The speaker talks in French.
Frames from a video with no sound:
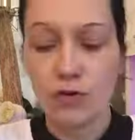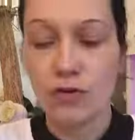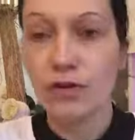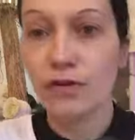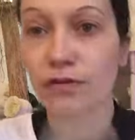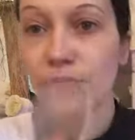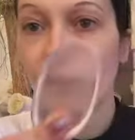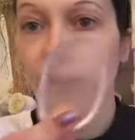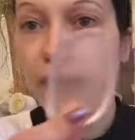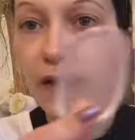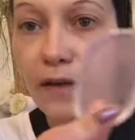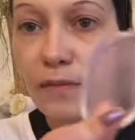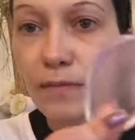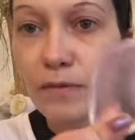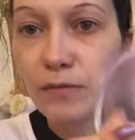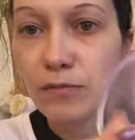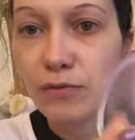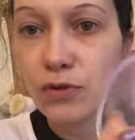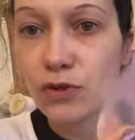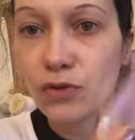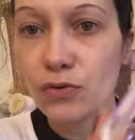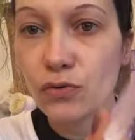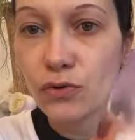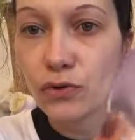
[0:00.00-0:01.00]
Donc on va faire la
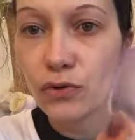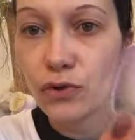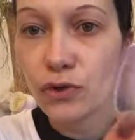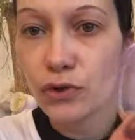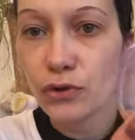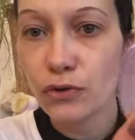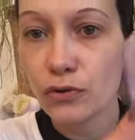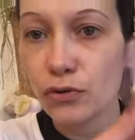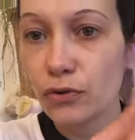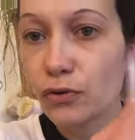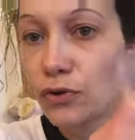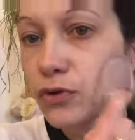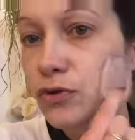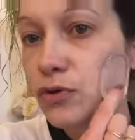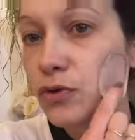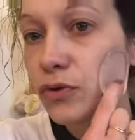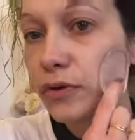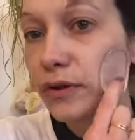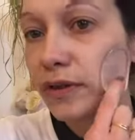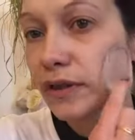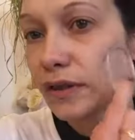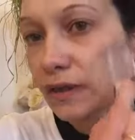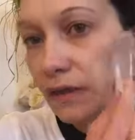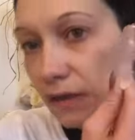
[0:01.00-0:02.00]
même chose euh, de ce
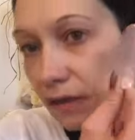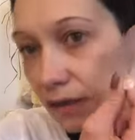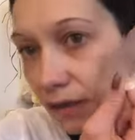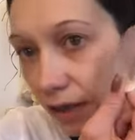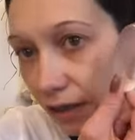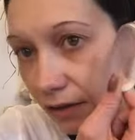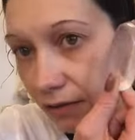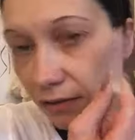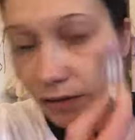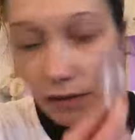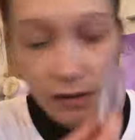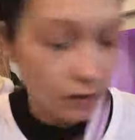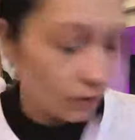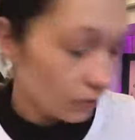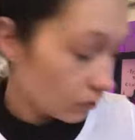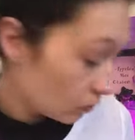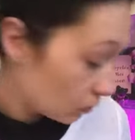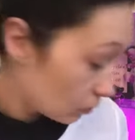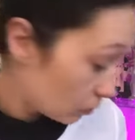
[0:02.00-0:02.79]
côté-ci avec